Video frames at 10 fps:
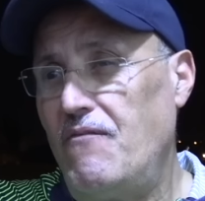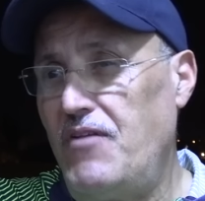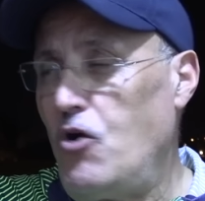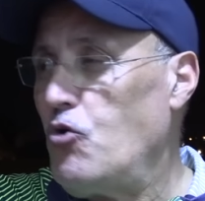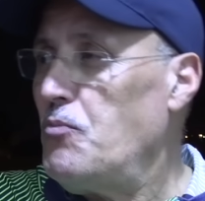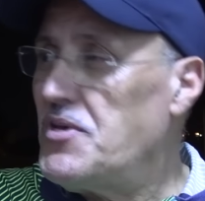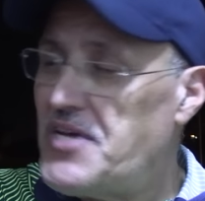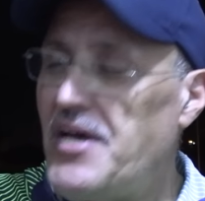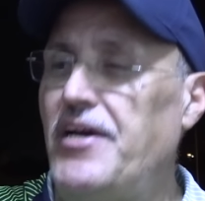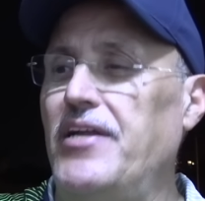في العود من
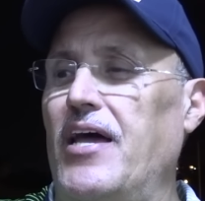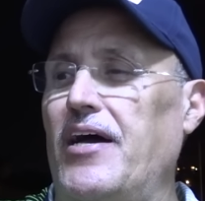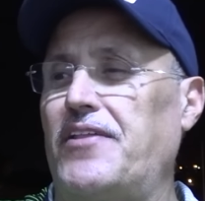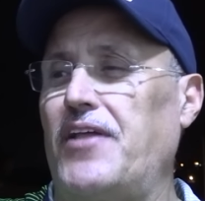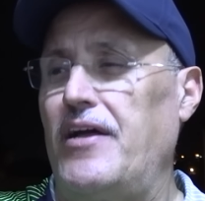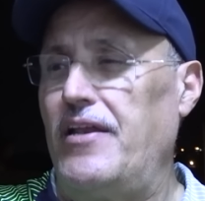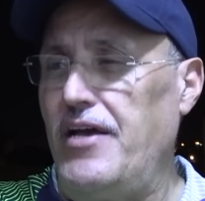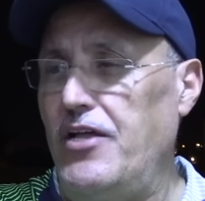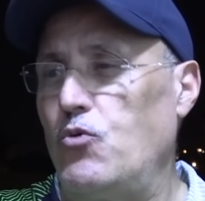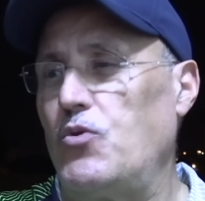صحح الاخطاء
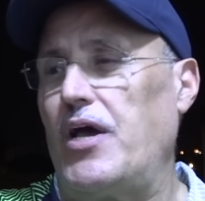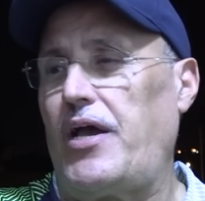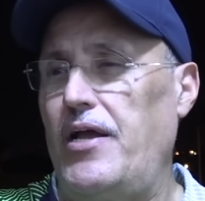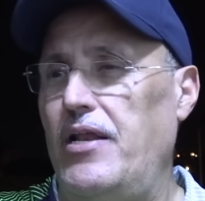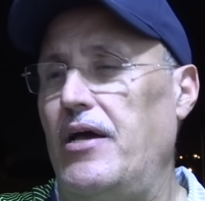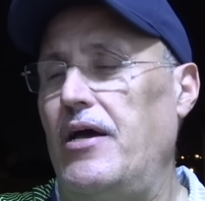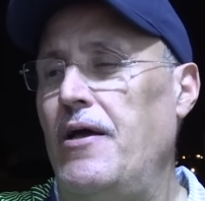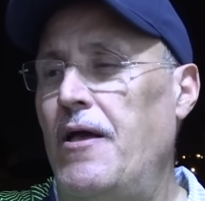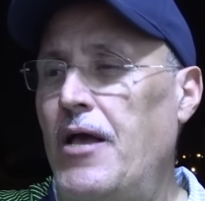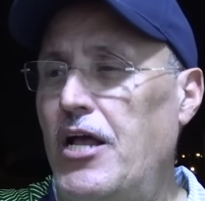اللي عنده داخل
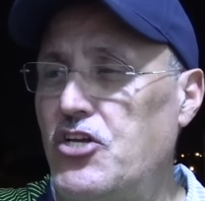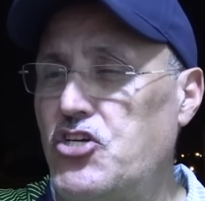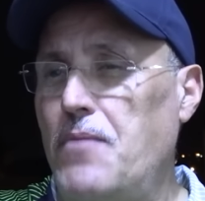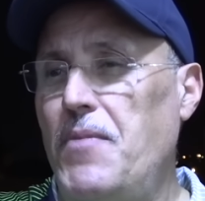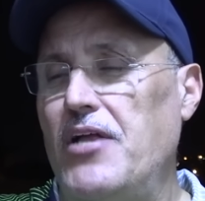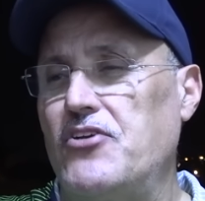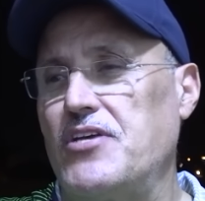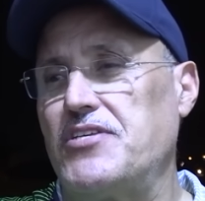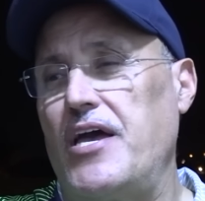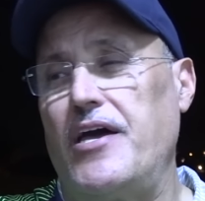الجامعه
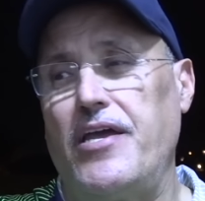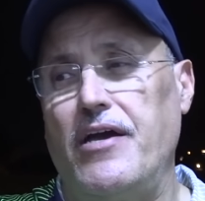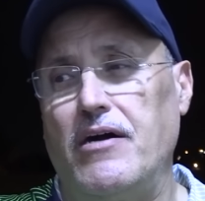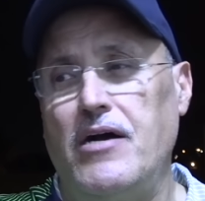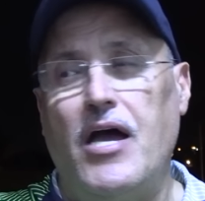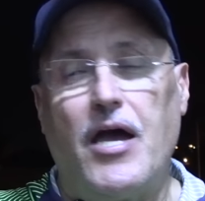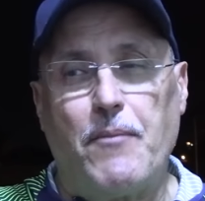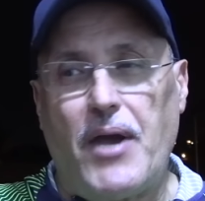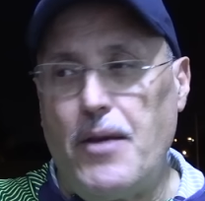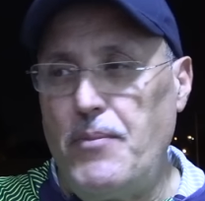الجزائريه
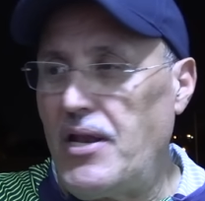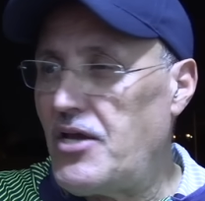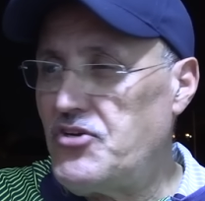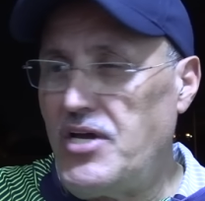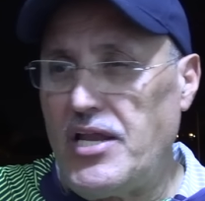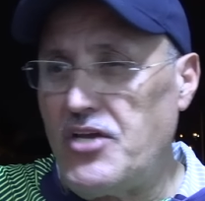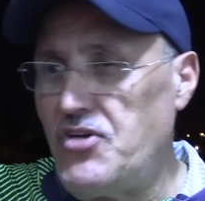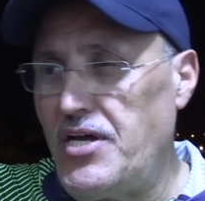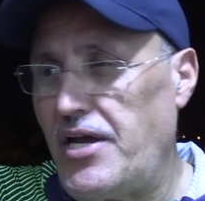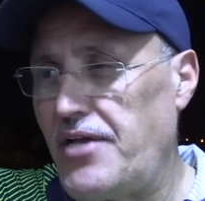مقابل القجع
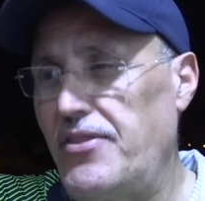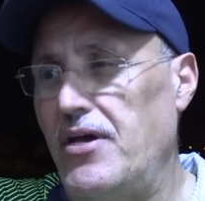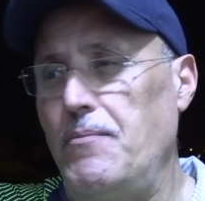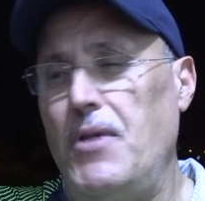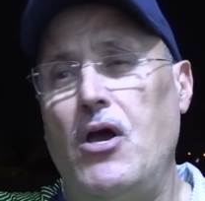القجع راه خدام